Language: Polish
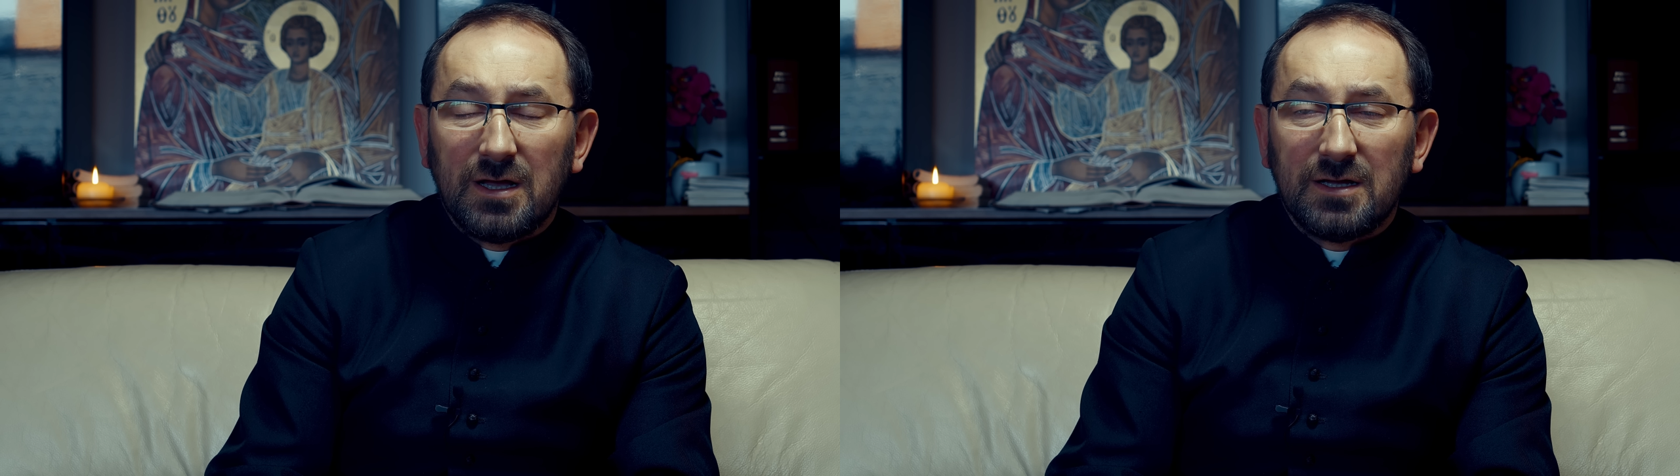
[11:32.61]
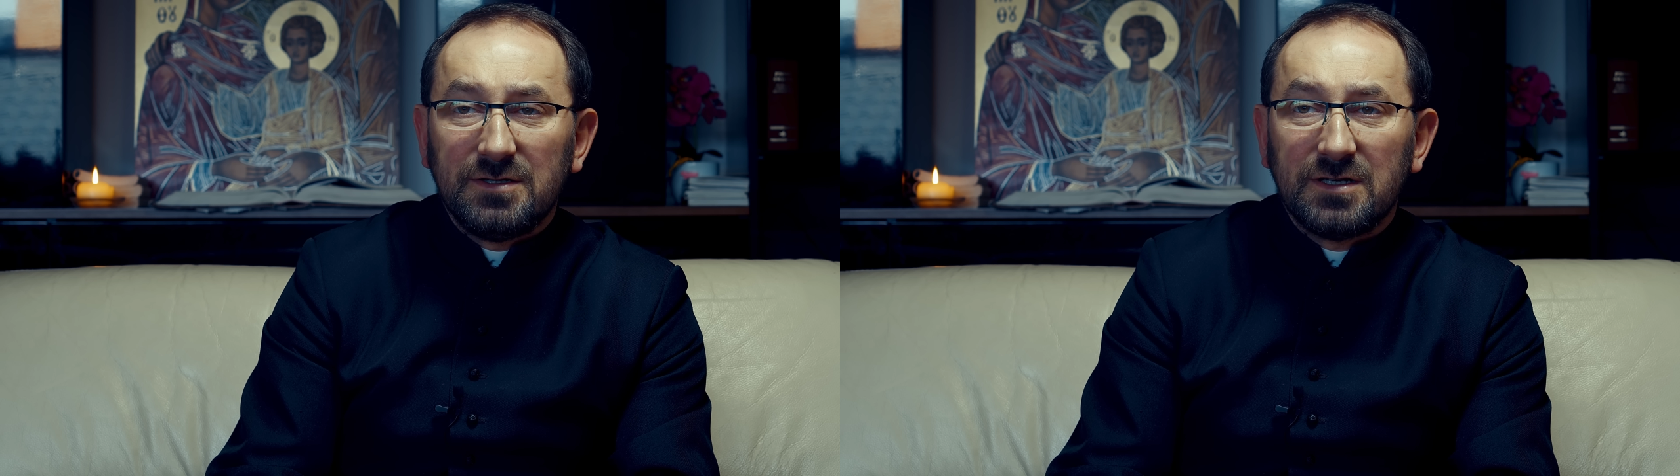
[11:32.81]

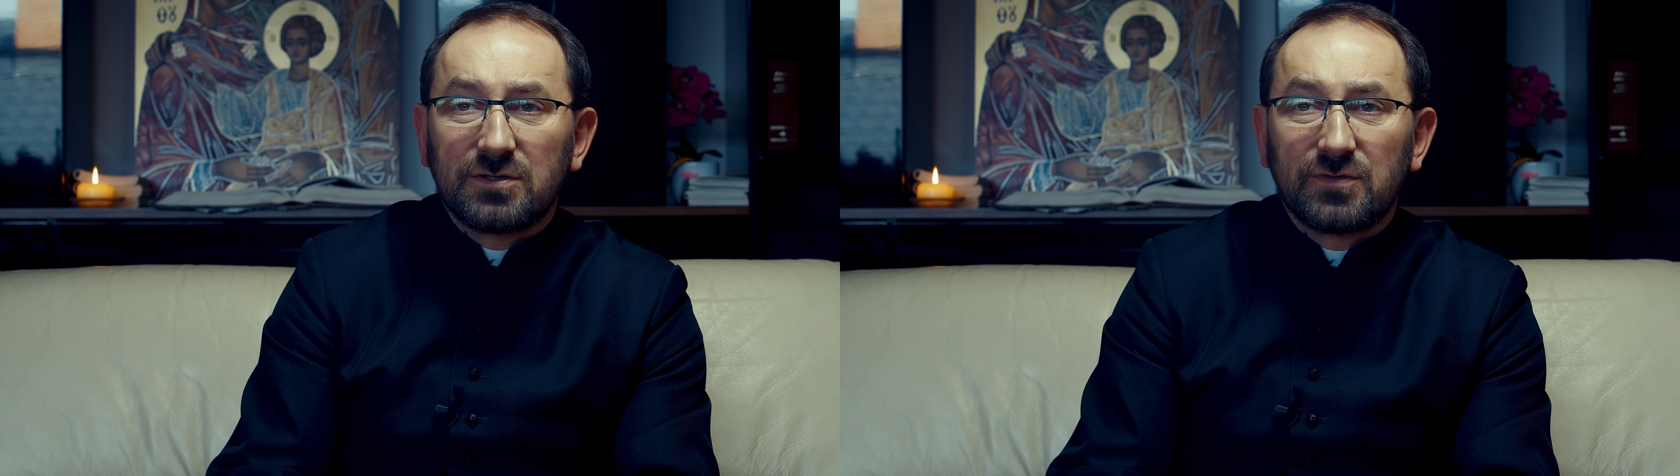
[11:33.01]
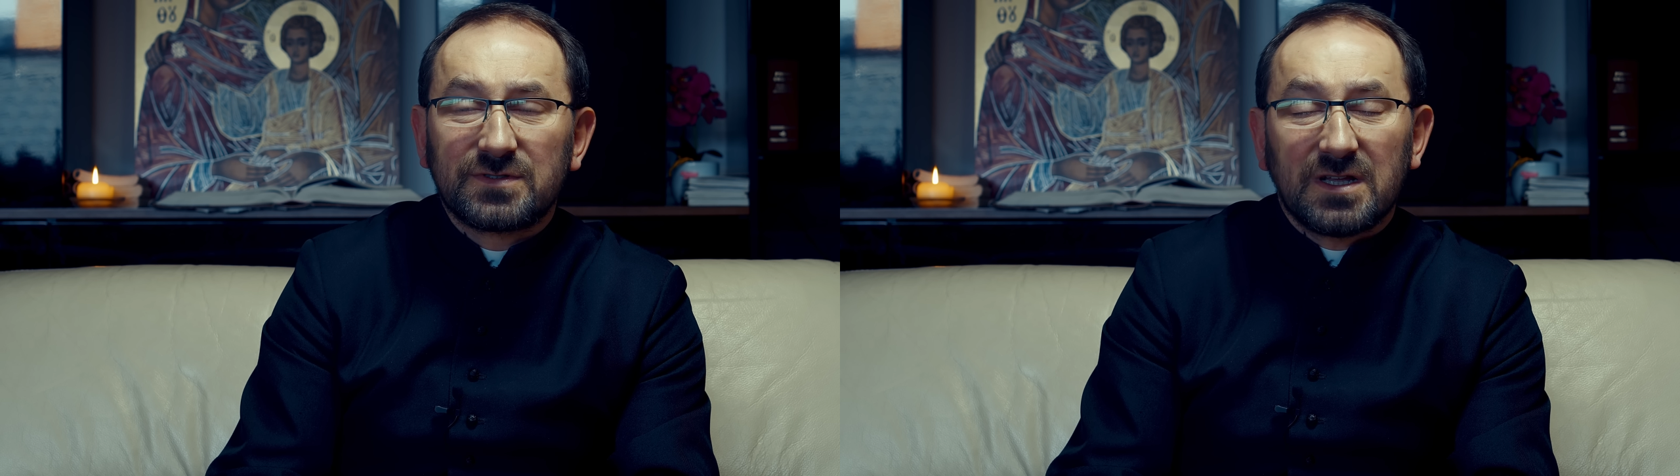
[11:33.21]
e, nie
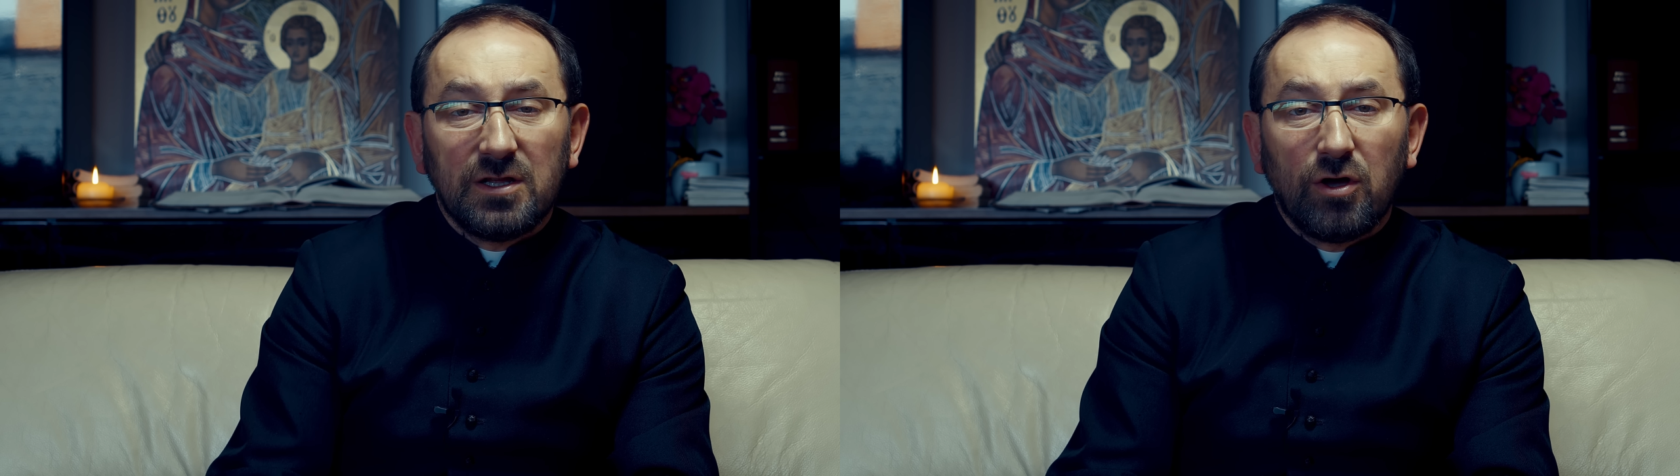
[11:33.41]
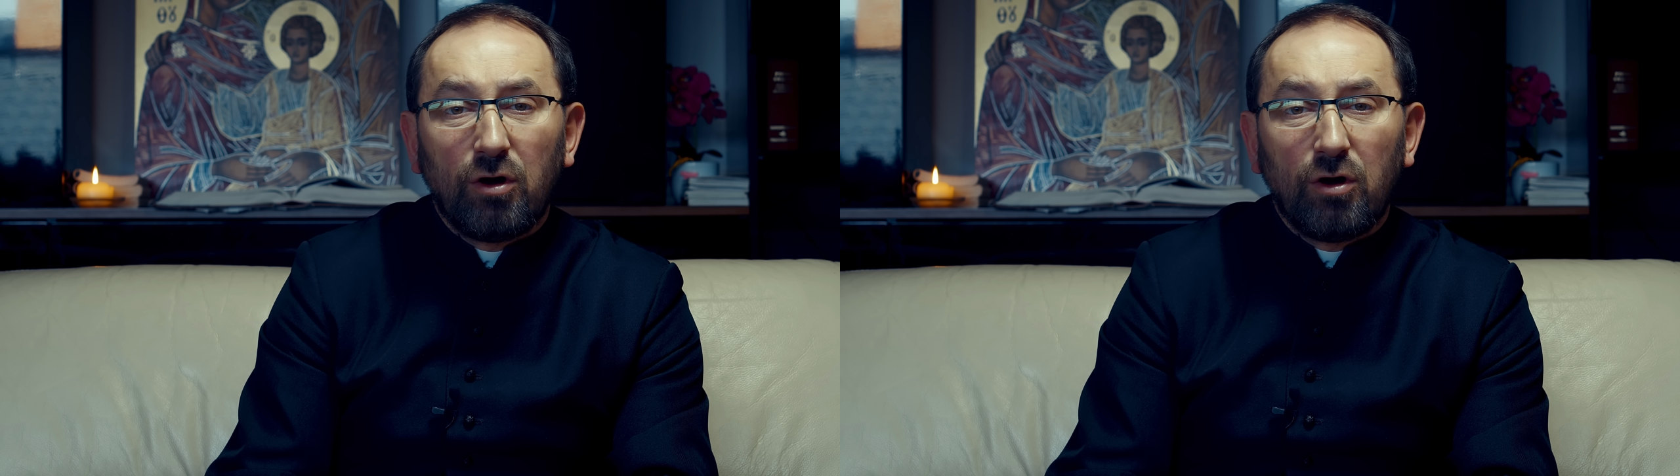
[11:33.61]
są w stanie